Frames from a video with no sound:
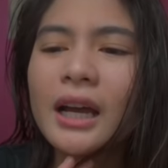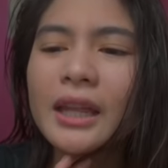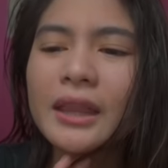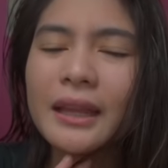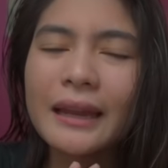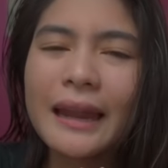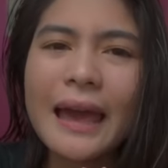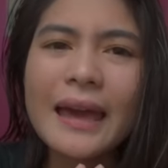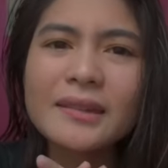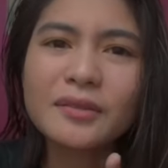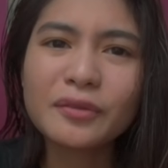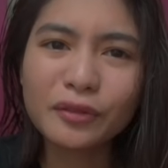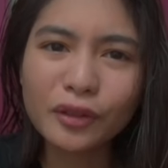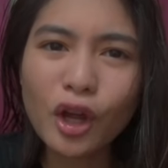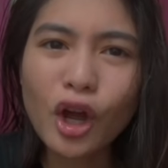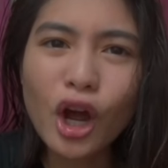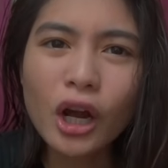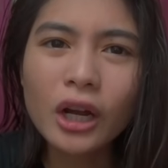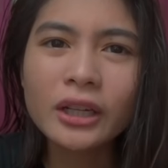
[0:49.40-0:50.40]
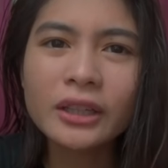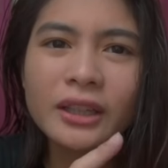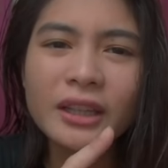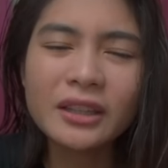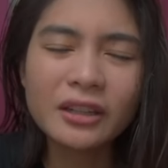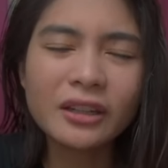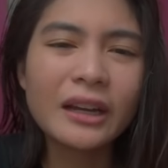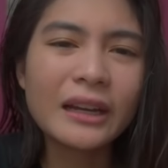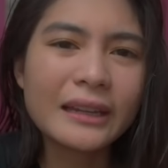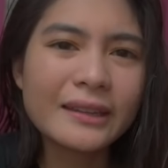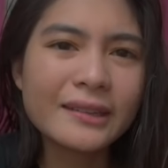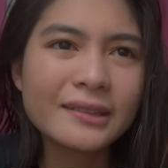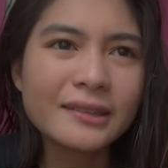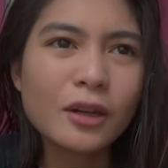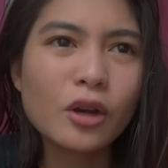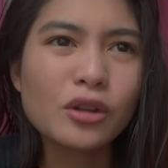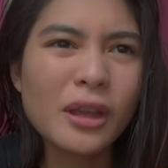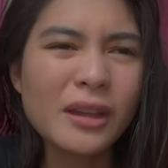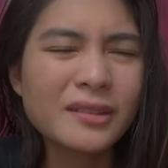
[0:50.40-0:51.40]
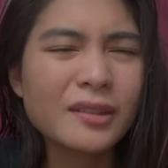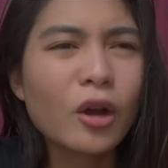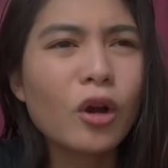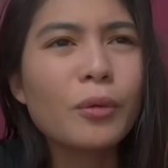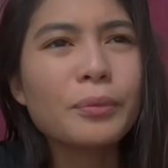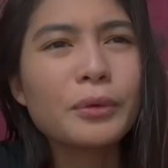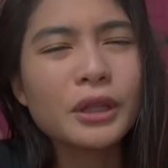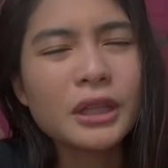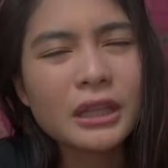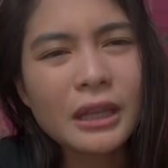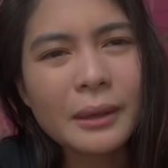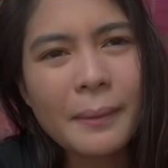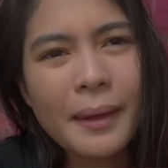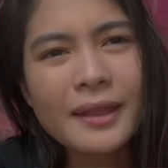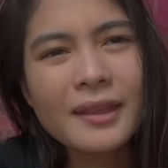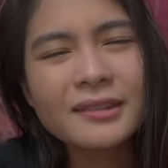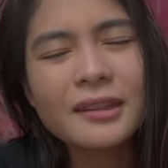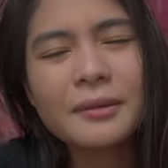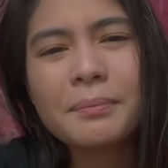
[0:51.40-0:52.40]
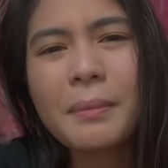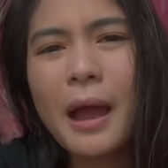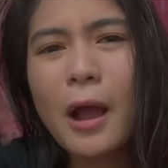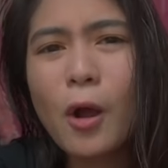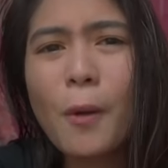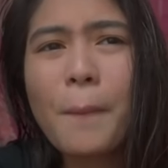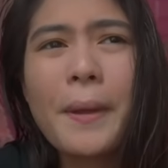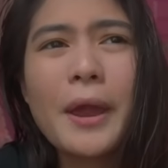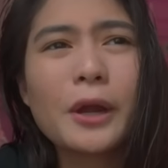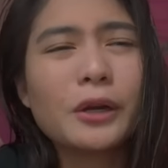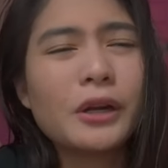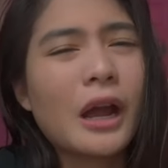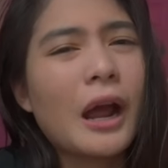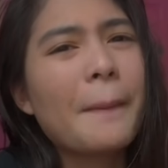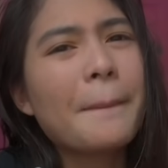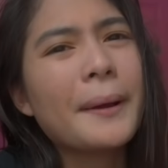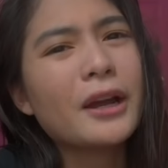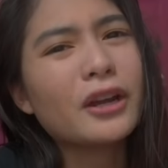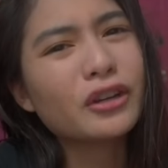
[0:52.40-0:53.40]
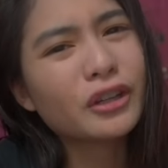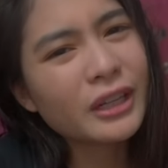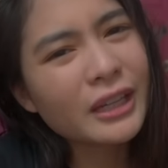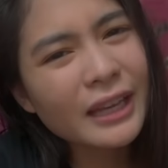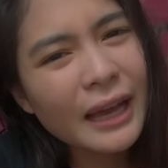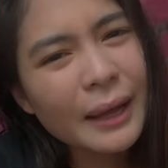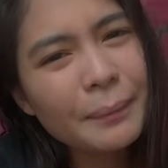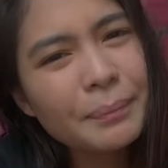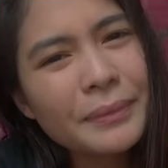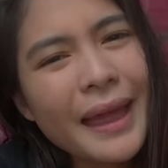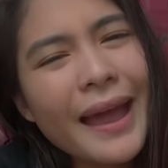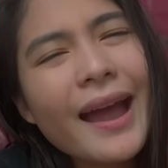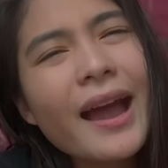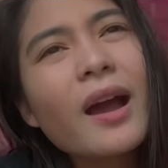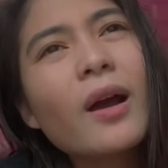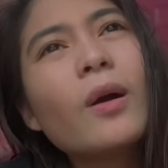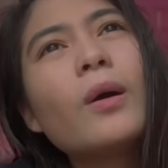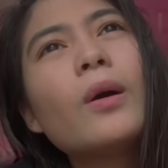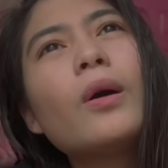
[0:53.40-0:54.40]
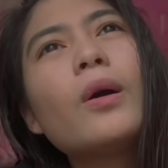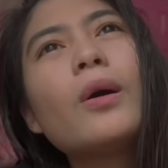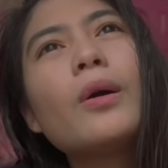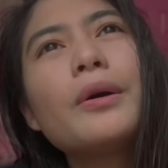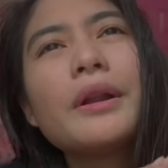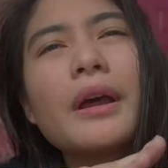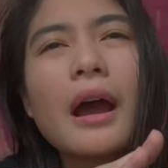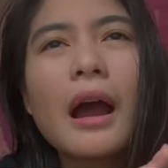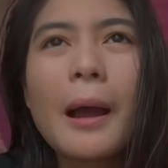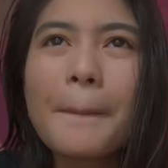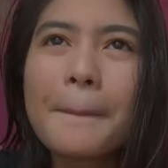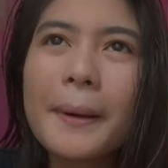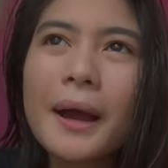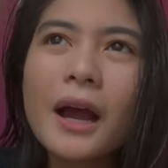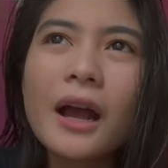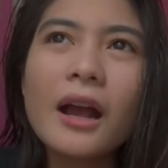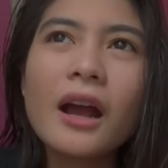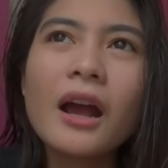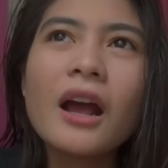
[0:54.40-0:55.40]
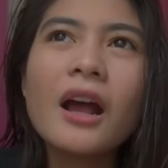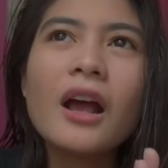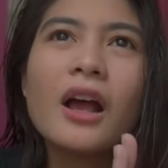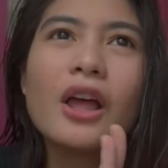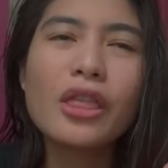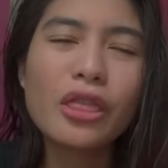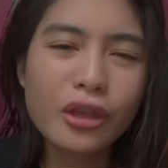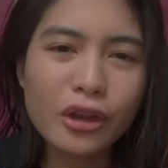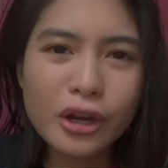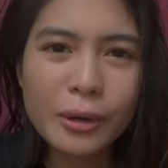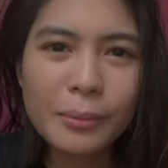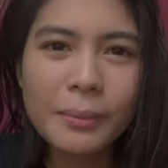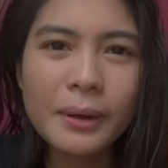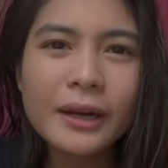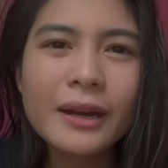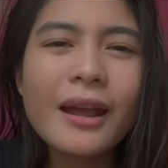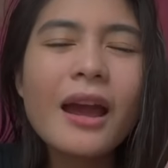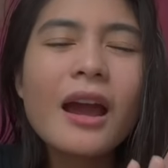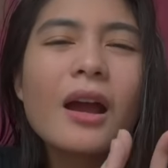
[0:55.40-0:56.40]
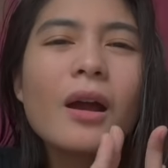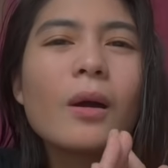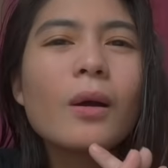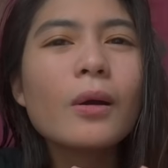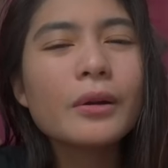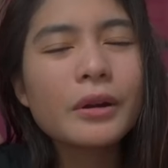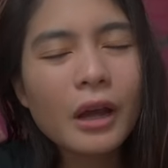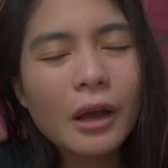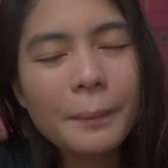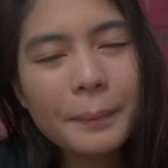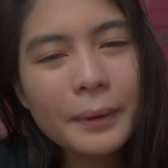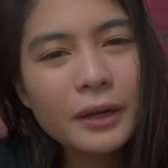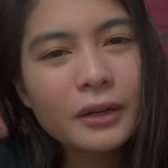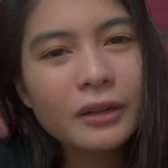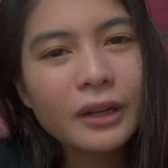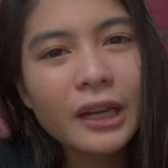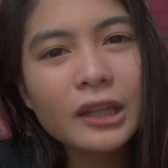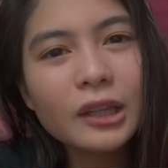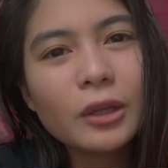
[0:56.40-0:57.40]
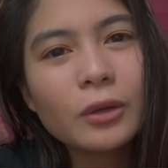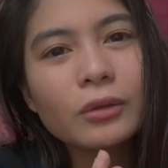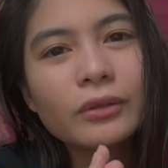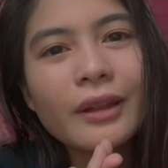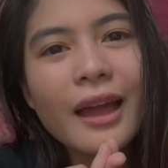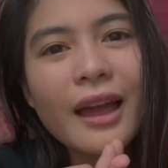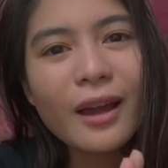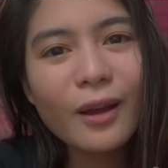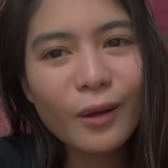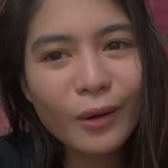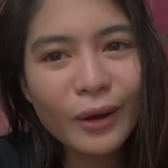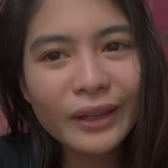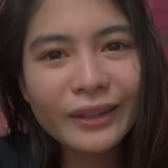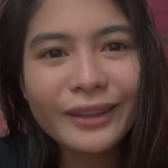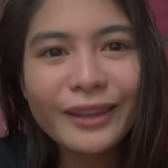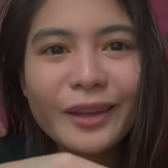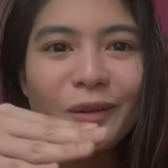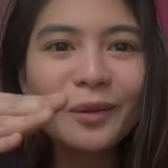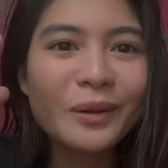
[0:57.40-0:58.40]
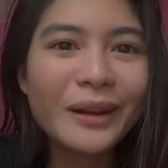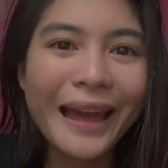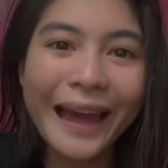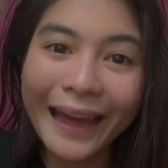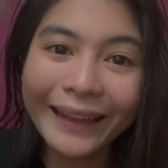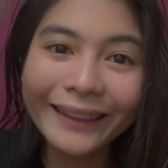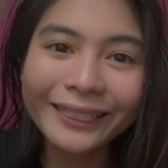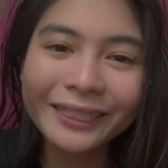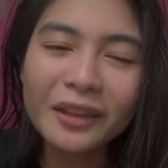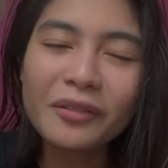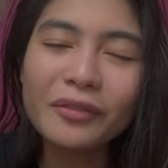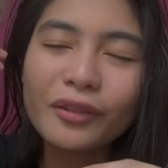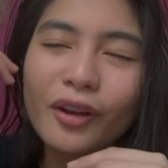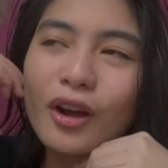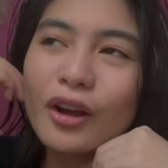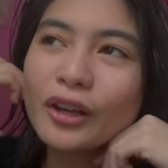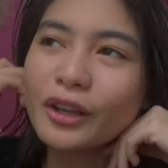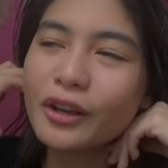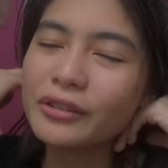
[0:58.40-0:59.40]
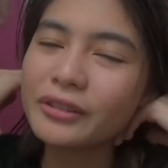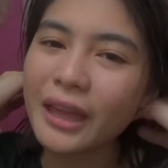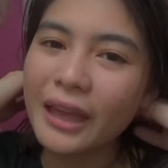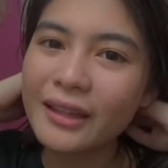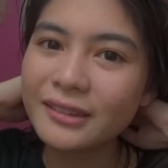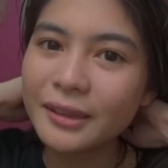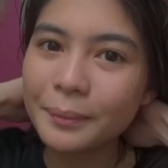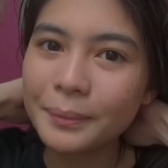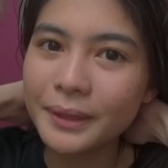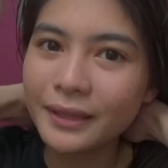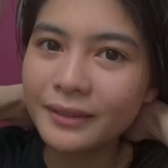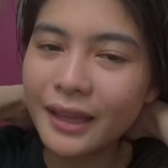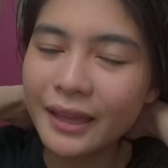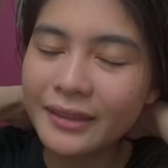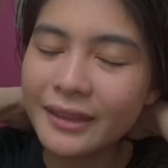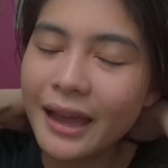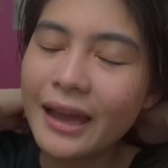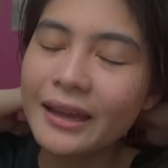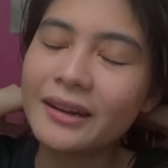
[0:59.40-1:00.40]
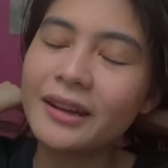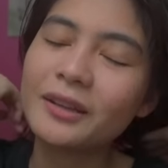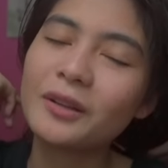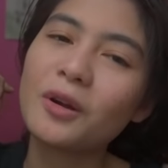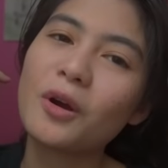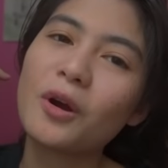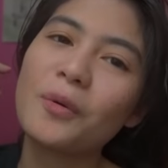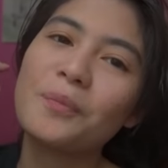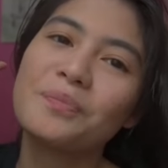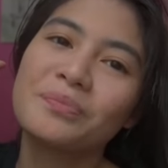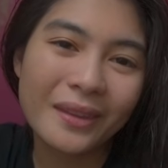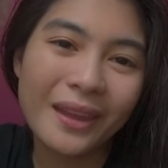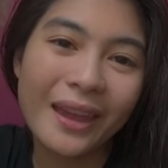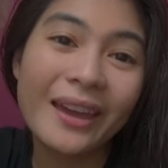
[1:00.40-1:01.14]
the last vlog na na-release ko, nasa community medicine pa ako, pero nakapag-rehab na ako, nakapag-derma na ako, nakapag-radio na ako. Hindi ko lahat na vlog yon dahil sa pinagdadaanan ko.